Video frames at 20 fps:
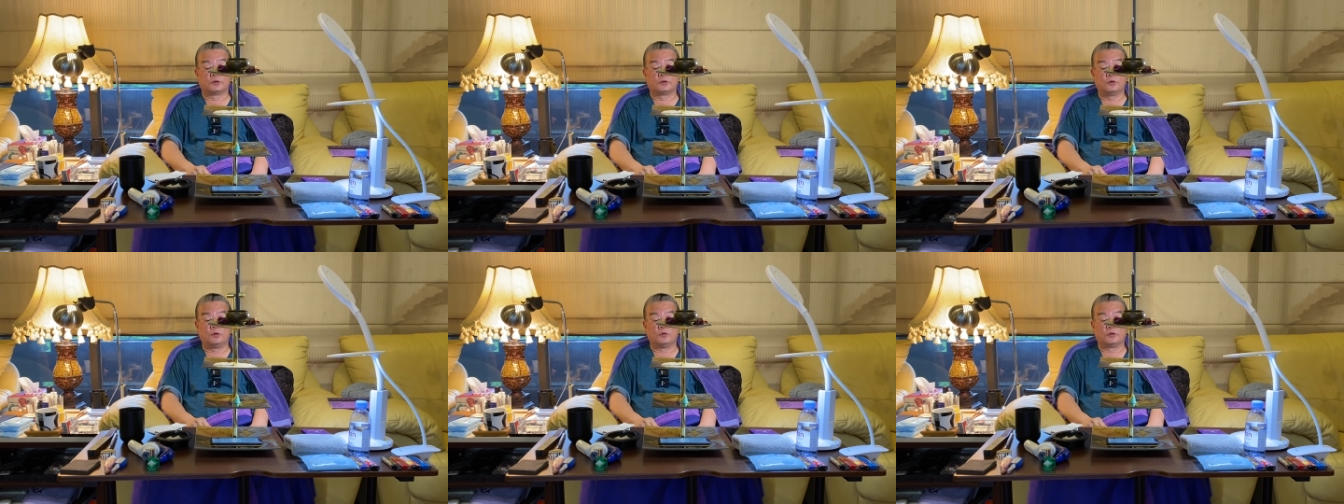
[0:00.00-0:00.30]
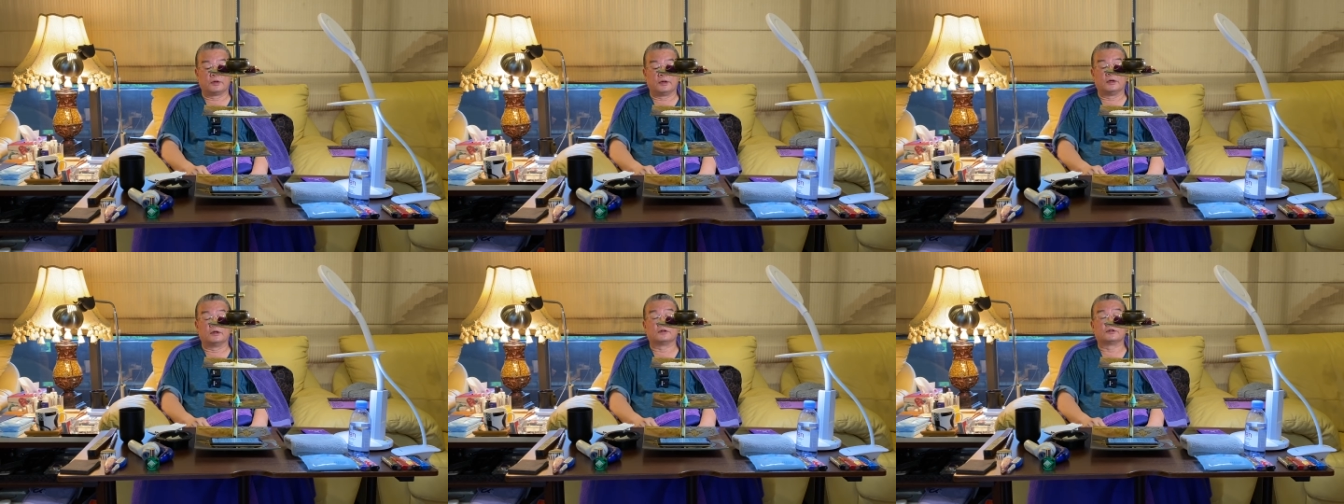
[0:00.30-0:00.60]
供
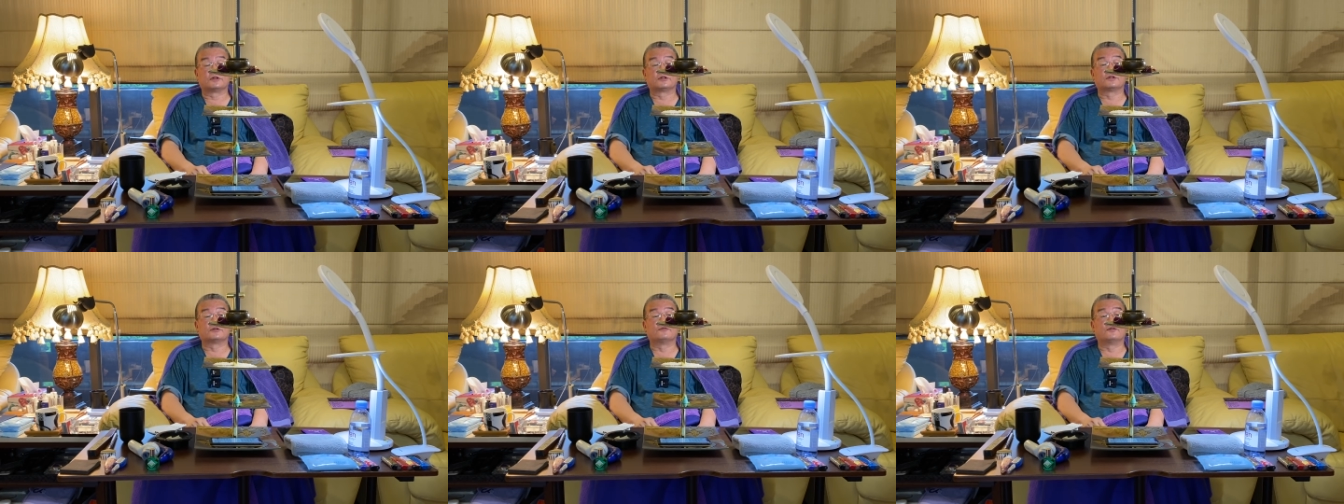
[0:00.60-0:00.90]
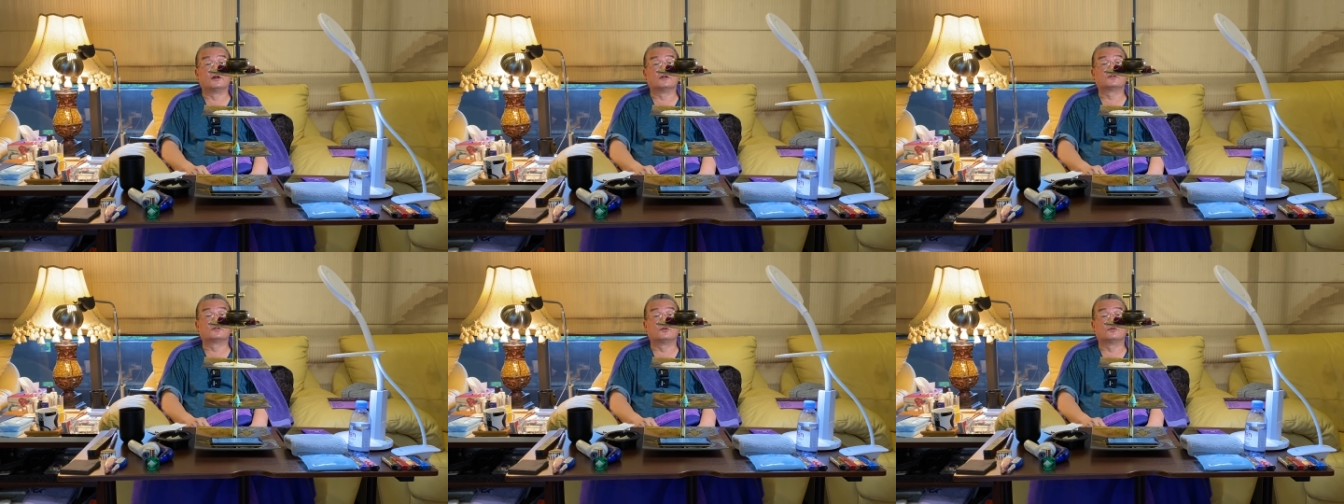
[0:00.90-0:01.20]
养十
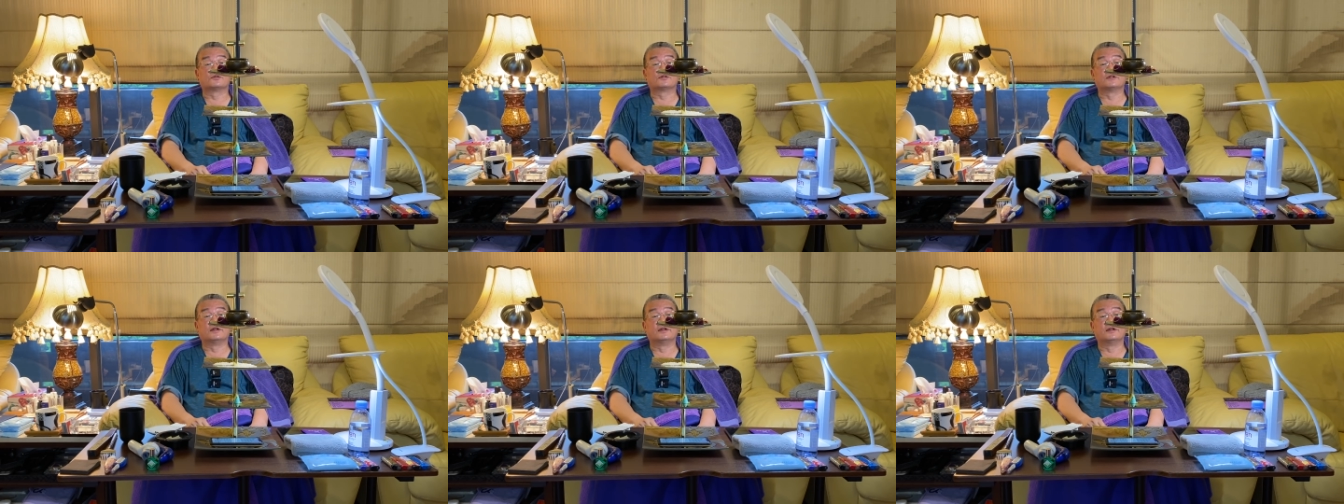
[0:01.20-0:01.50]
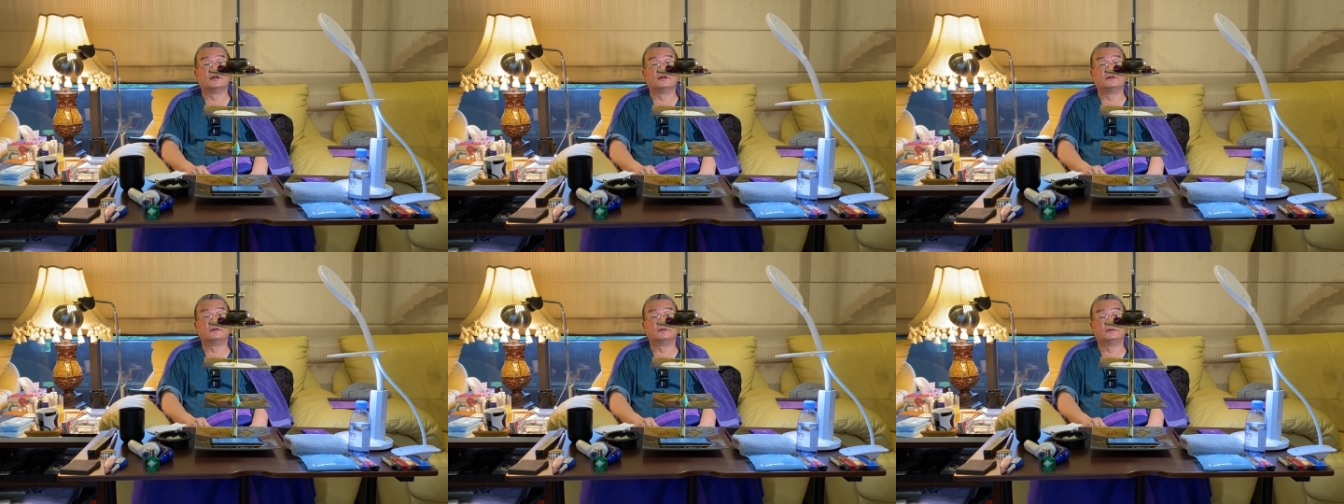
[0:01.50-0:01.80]
方众生
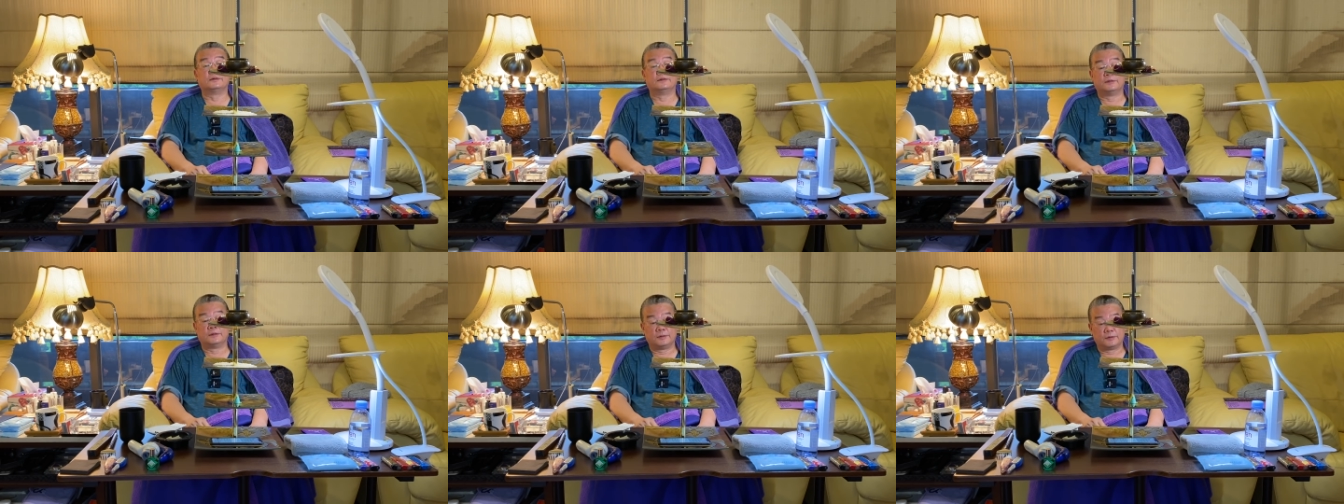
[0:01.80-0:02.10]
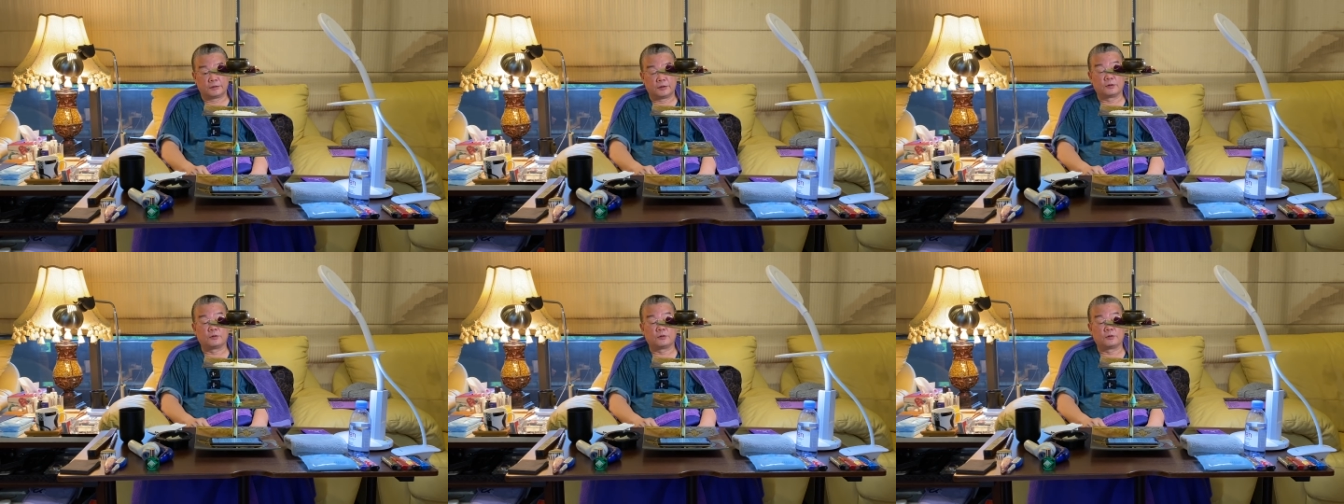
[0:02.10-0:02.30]
了。这